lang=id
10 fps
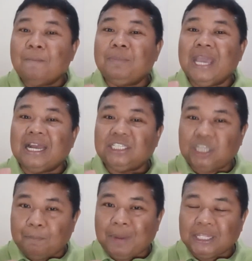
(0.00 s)
biar
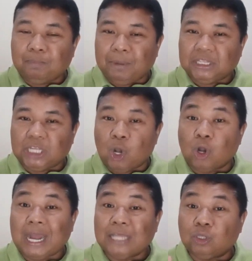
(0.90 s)
cepat
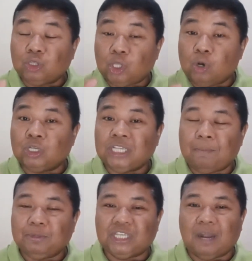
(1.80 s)
bertelur atau
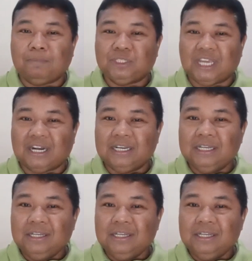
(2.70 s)
telurnya besar-besar.